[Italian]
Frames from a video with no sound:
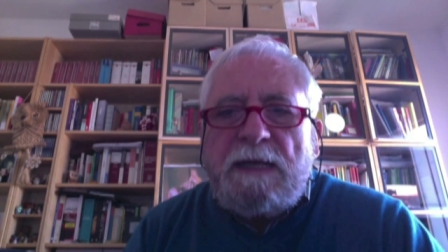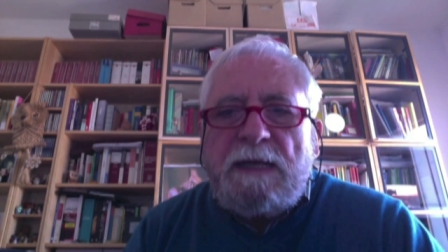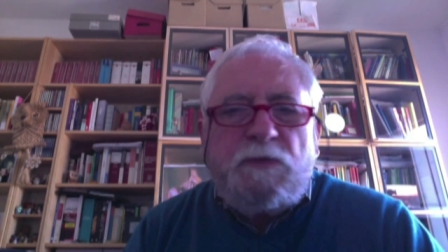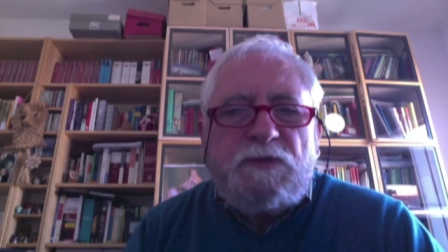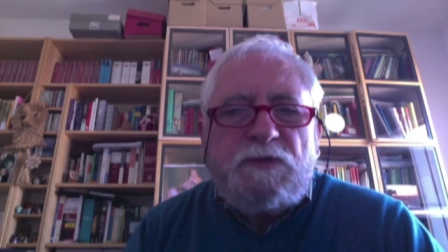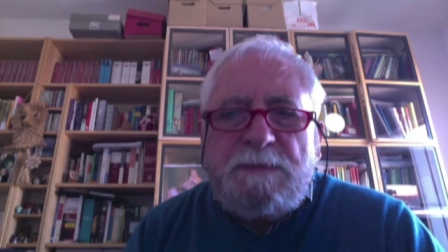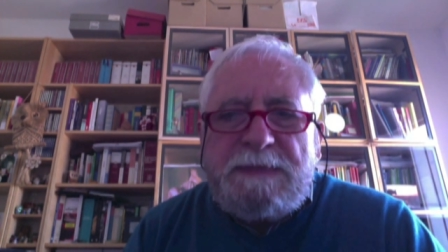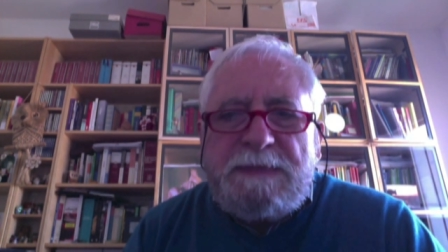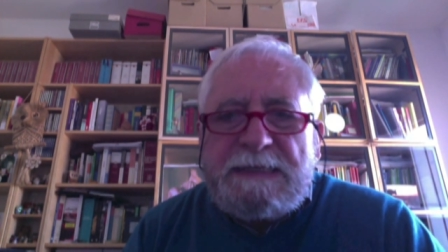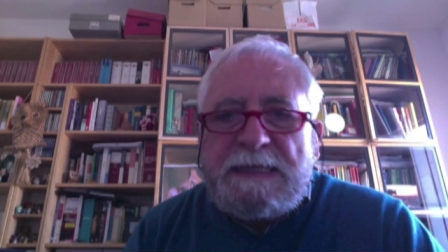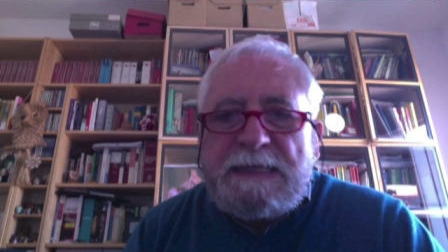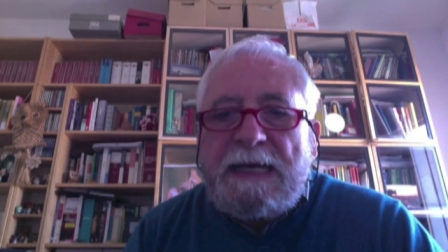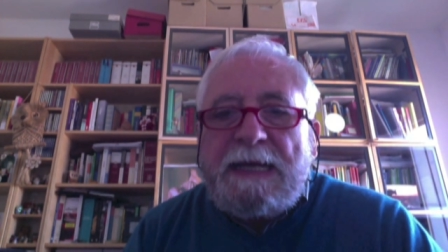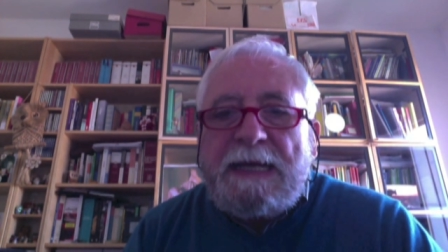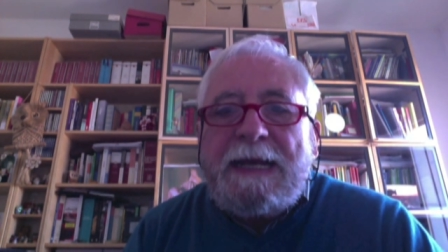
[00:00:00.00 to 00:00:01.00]
la
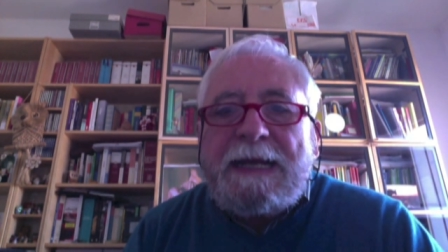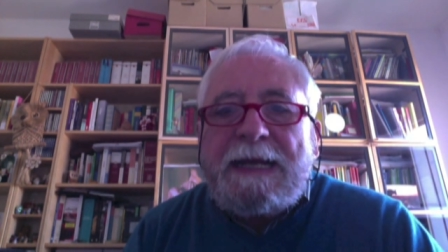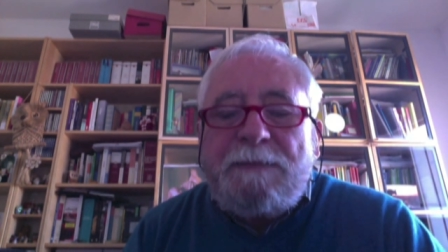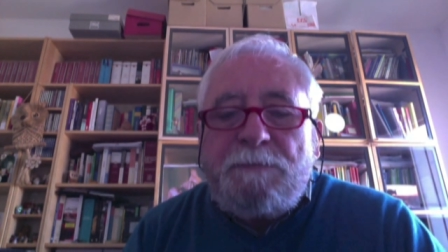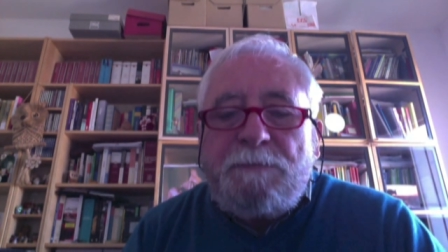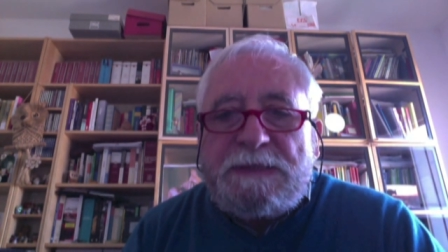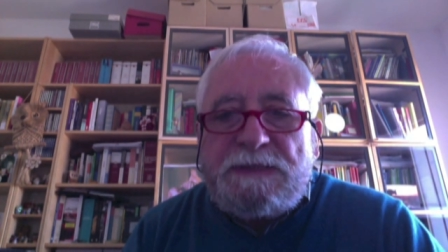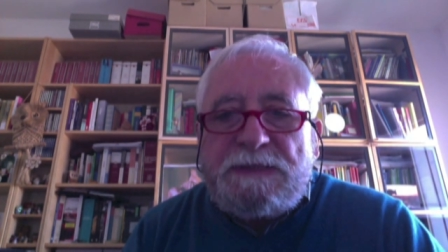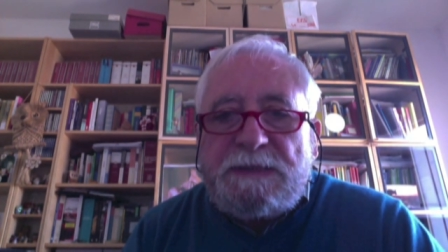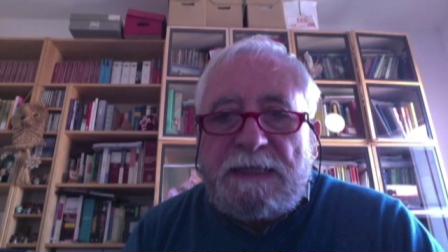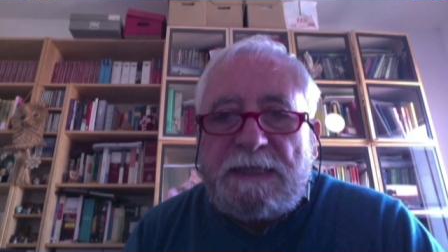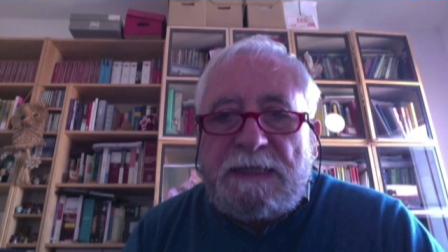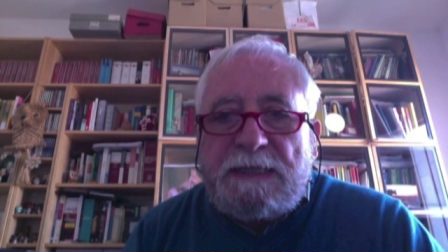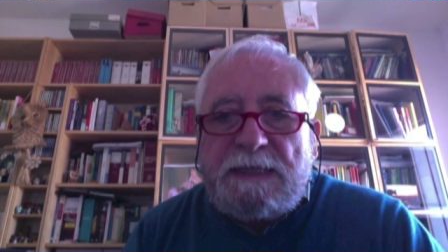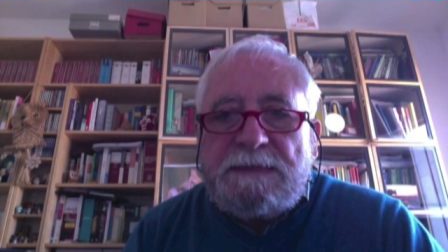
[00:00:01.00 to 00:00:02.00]
possibilità, la
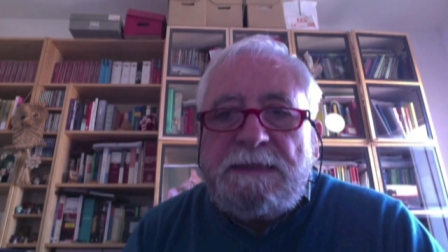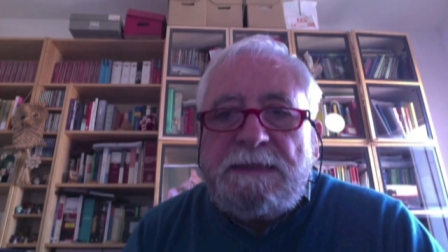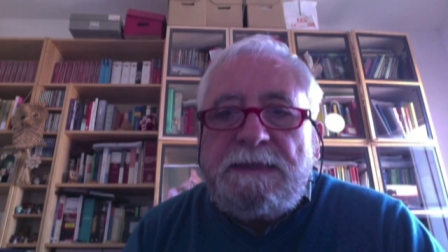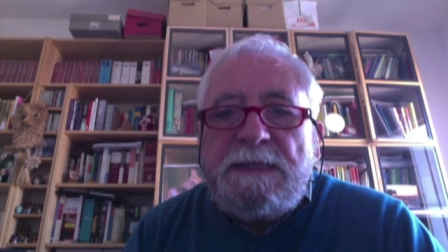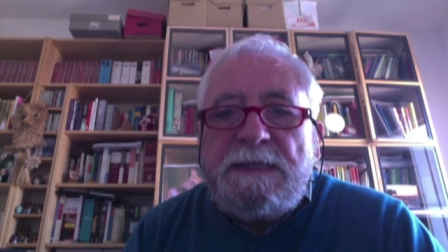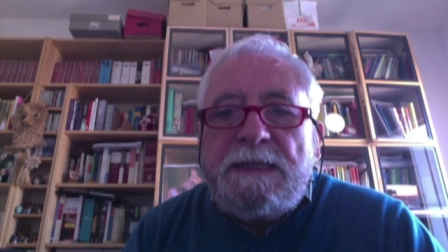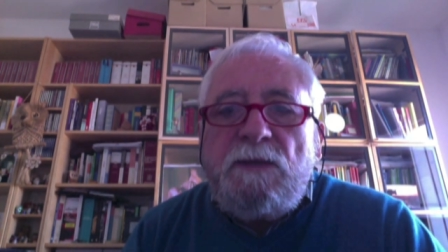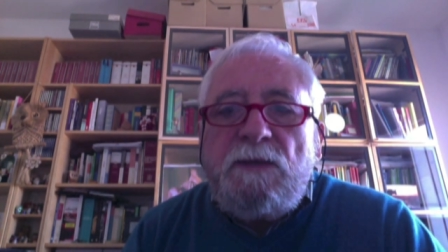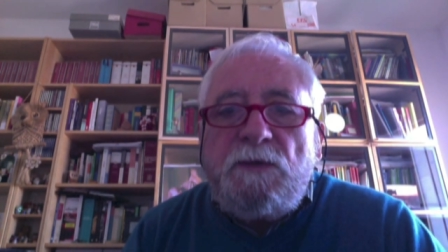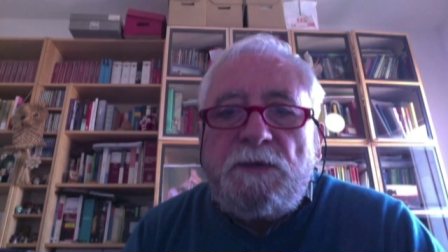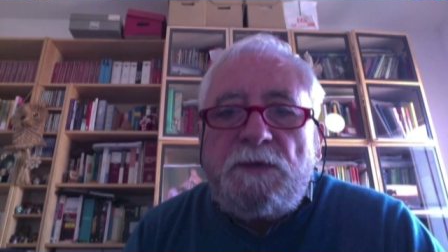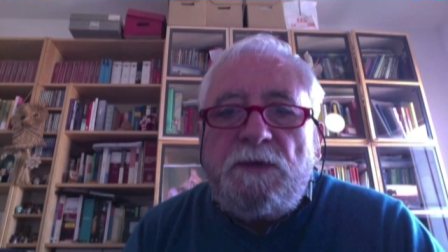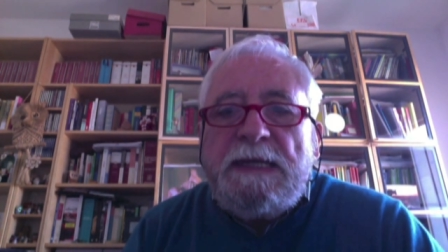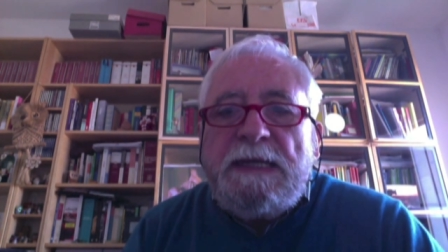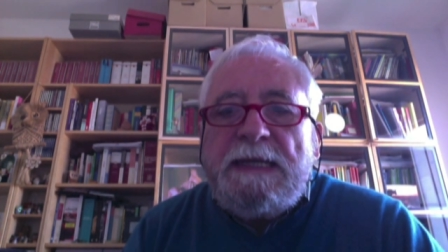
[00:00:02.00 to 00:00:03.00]
capacità di dire
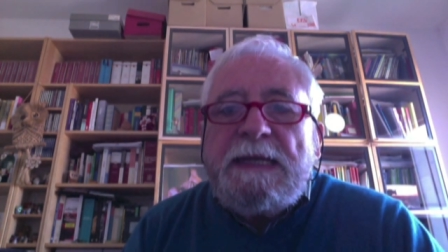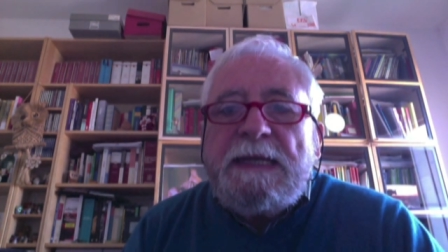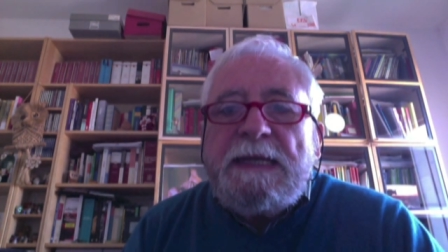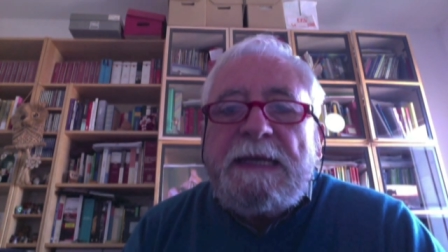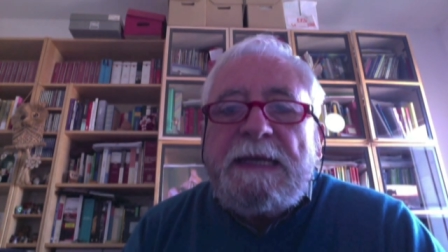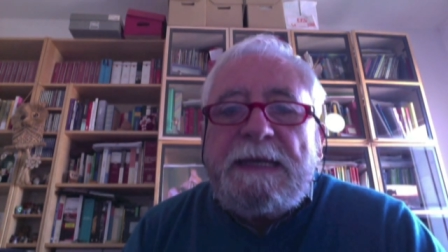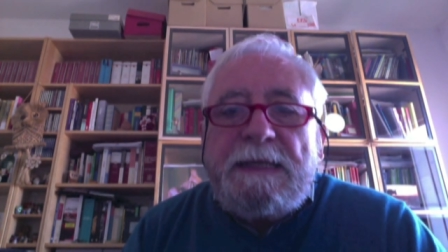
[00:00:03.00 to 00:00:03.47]
loro che